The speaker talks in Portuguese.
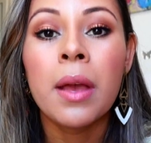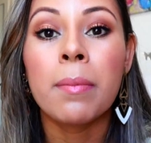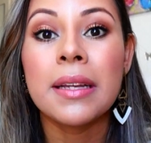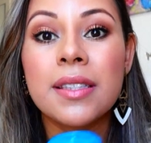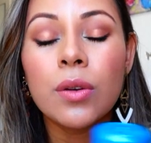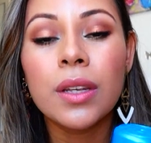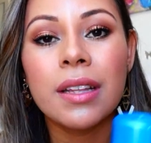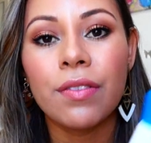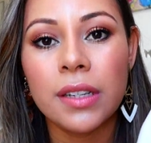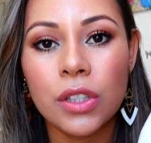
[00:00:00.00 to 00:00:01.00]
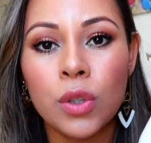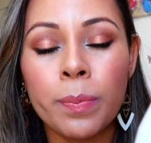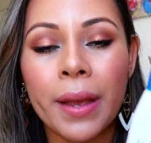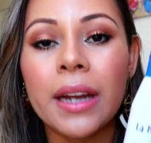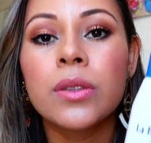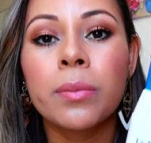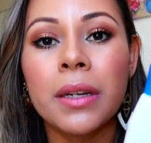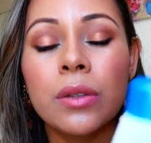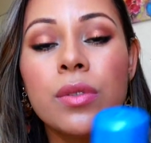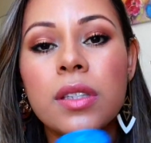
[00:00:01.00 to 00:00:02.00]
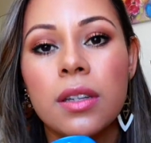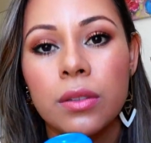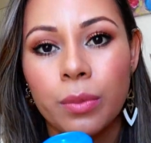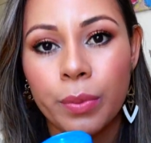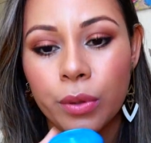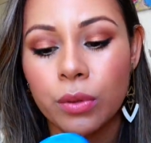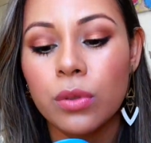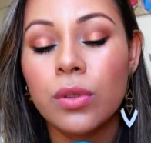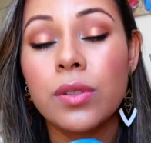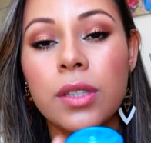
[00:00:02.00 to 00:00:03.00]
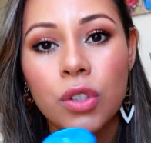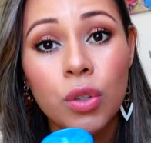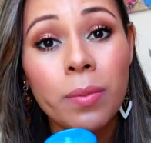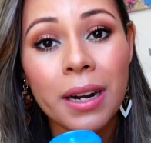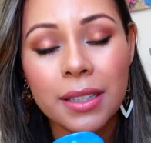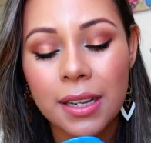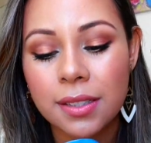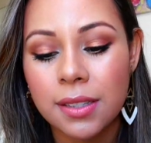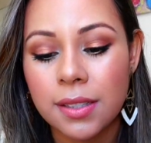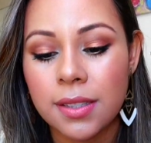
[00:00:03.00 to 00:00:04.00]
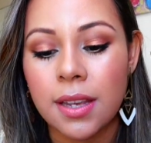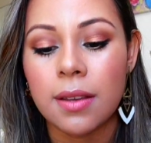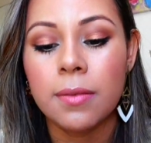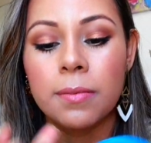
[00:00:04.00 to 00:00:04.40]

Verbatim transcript: Mas eu que estava ali de perto, manuseando o produto, eu senti uma ardência assim.